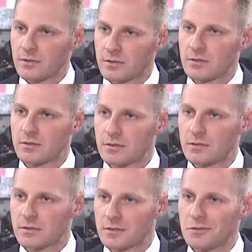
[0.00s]

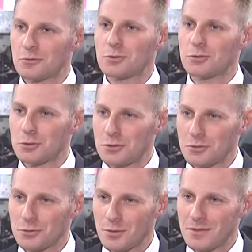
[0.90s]
э, становятся очень
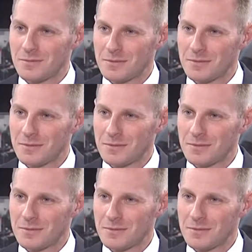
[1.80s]
актуальными.